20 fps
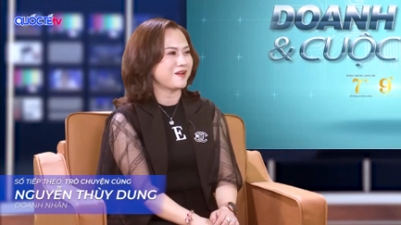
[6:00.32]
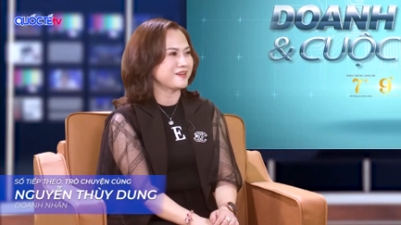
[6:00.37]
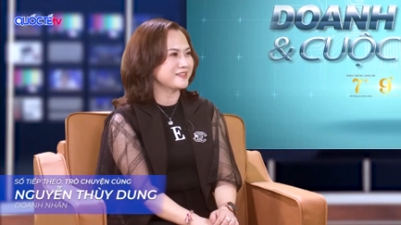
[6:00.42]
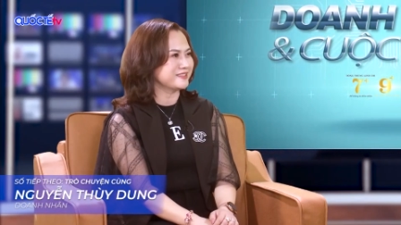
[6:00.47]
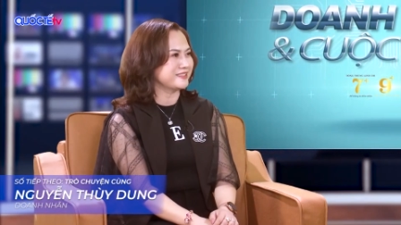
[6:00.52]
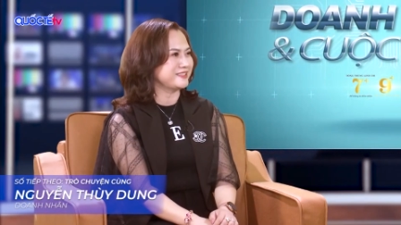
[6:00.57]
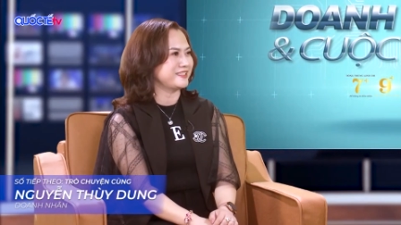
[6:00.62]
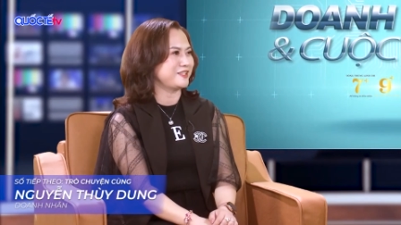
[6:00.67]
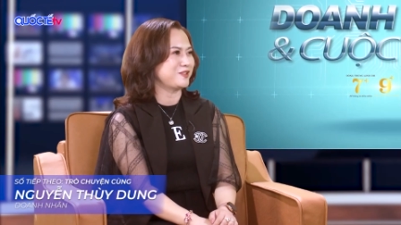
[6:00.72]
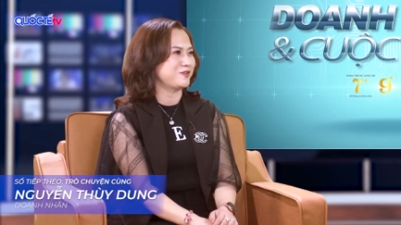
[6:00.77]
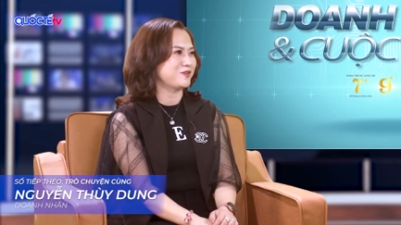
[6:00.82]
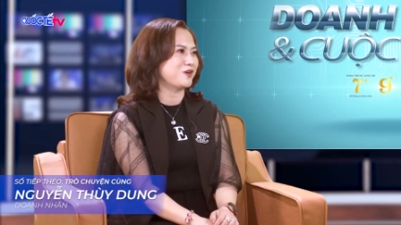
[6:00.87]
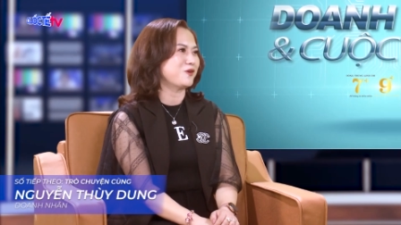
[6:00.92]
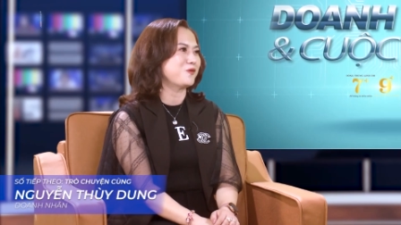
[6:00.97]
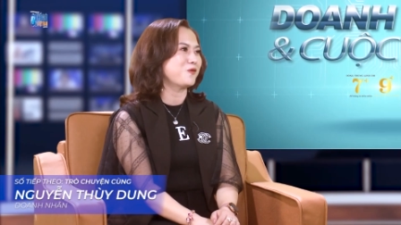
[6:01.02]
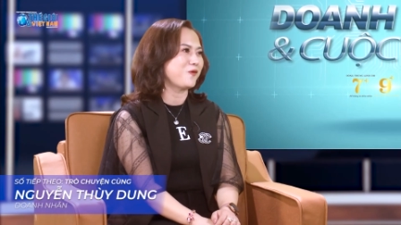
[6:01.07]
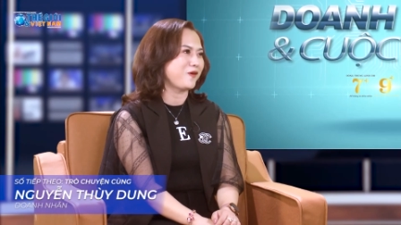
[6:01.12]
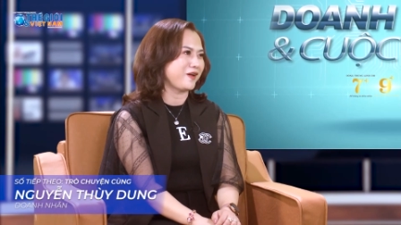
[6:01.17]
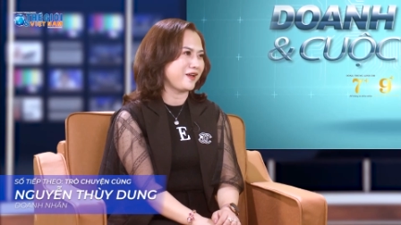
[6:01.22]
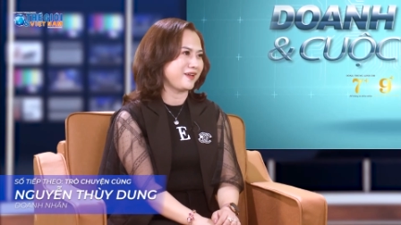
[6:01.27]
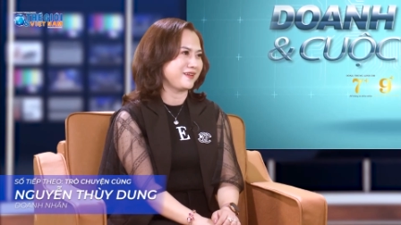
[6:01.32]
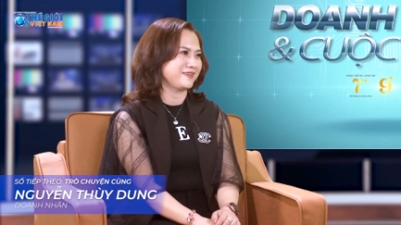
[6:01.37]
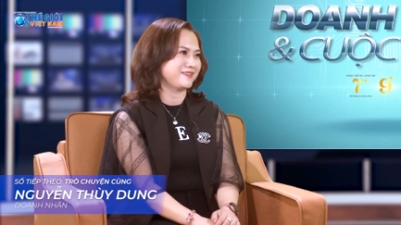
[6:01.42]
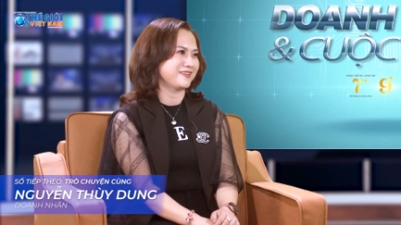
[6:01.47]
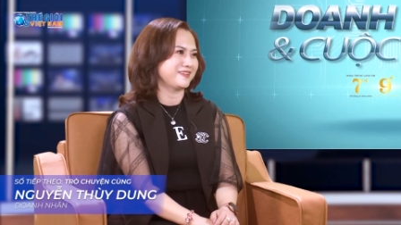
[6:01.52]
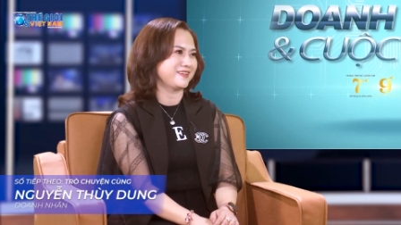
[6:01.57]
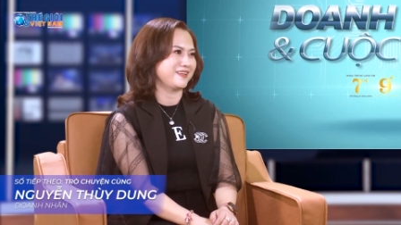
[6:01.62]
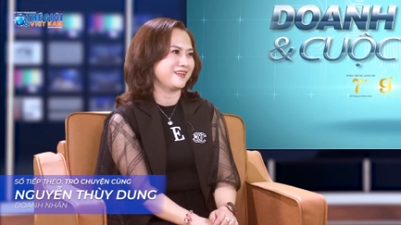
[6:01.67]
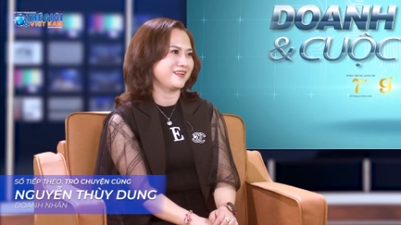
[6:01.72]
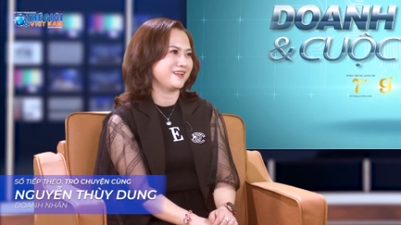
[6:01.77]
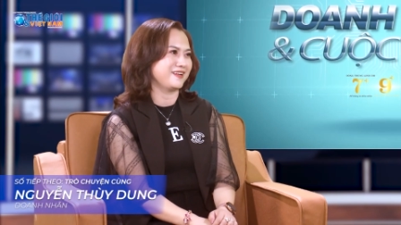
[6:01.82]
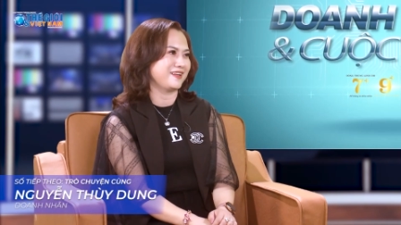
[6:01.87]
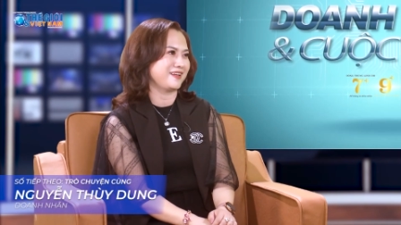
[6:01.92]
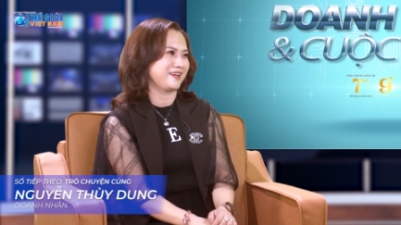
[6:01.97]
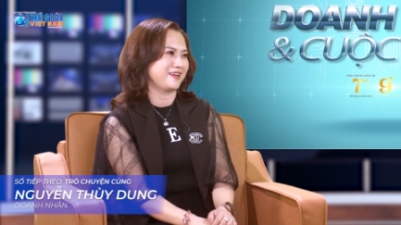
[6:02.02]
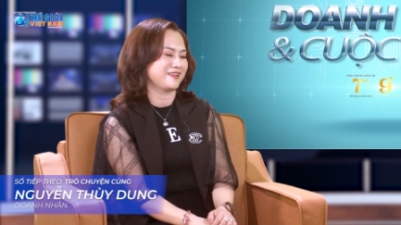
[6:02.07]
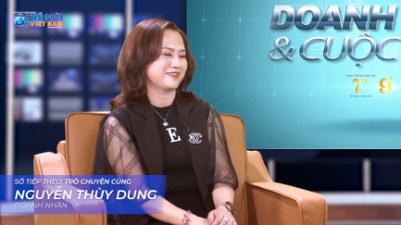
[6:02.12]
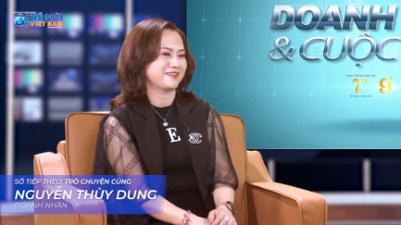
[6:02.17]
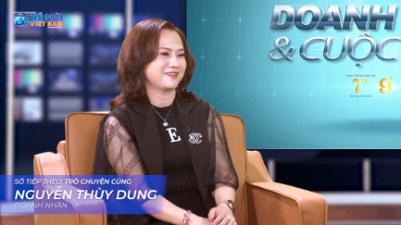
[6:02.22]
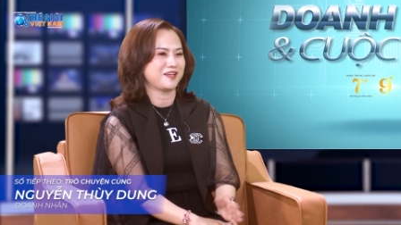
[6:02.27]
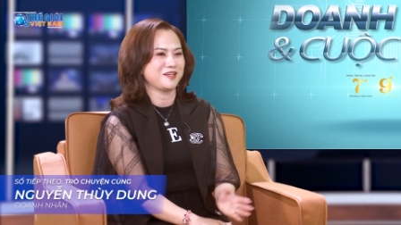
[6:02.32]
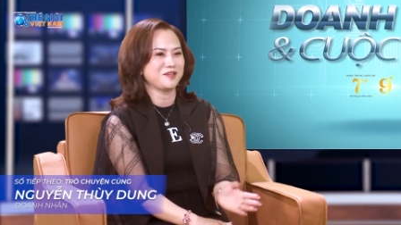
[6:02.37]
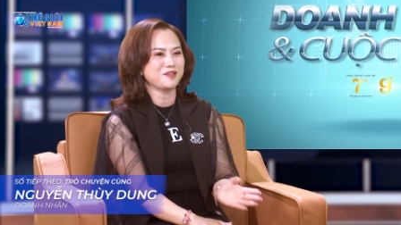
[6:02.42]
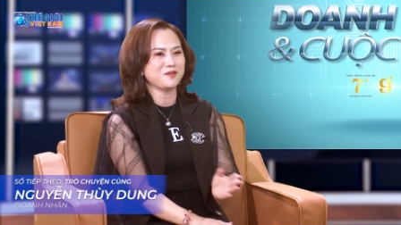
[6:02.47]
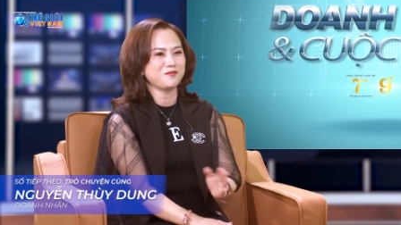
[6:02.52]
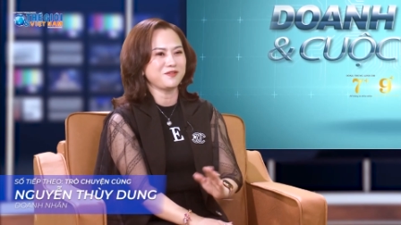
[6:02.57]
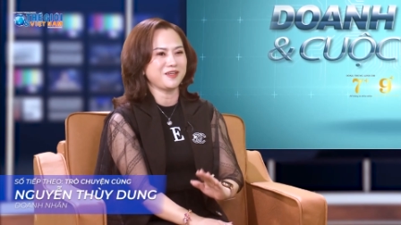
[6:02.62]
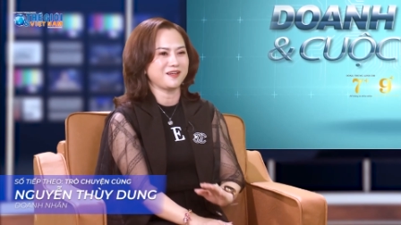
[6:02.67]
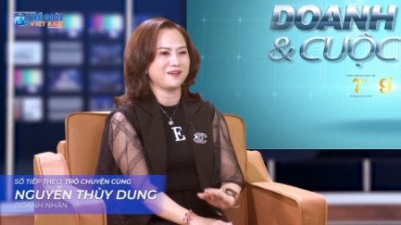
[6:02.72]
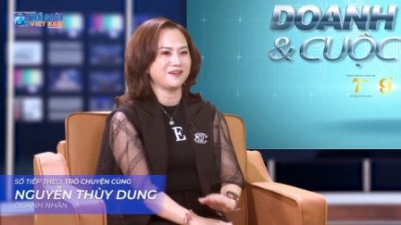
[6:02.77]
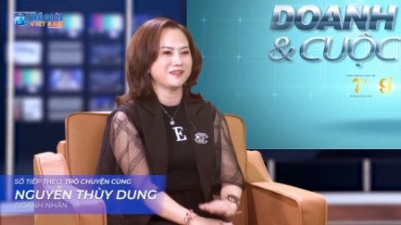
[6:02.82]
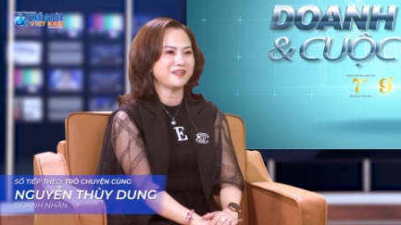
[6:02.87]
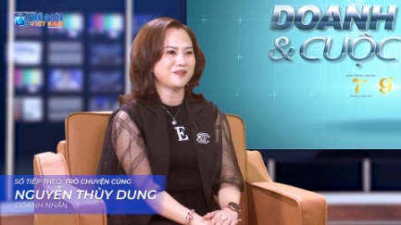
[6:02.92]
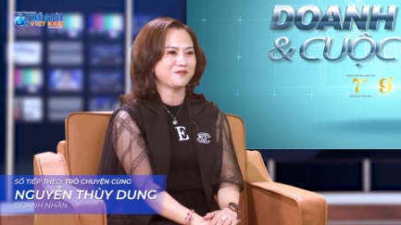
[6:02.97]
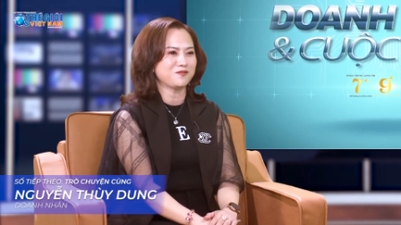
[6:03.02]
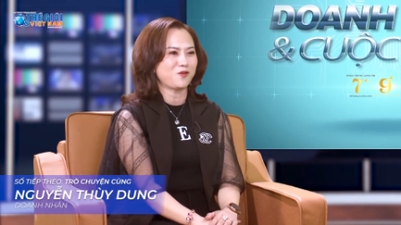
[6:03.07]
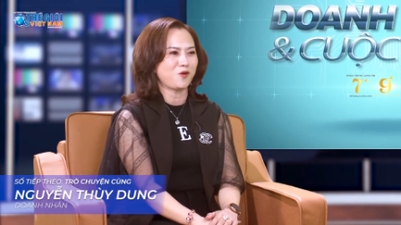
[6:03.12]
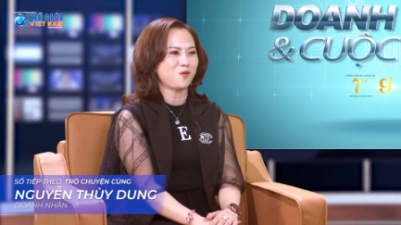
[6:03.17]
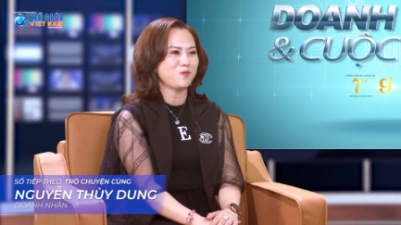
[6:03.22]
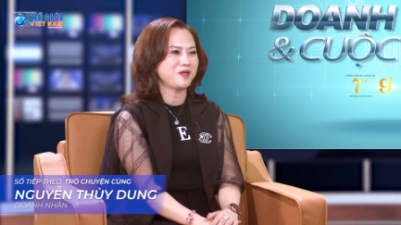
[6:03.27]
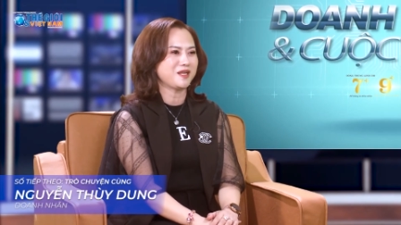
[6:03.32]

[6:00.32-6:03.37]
có người yêu ở quê, cho nên là thấy cái việc ở thành phố